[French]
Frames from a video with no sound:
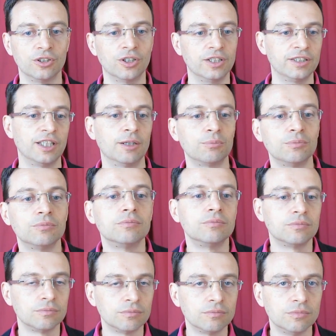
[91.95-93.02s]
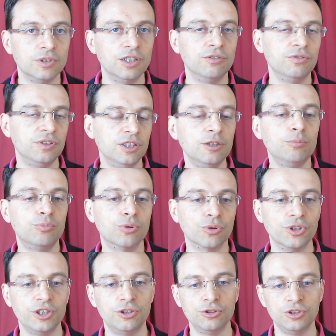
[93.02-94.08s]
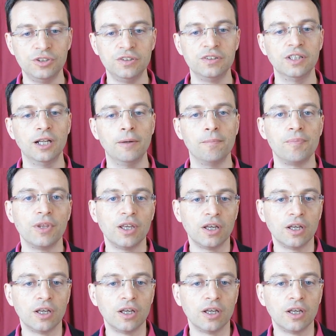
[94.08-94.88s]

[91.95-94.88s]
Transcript: étant un terme défini pour des logiciels.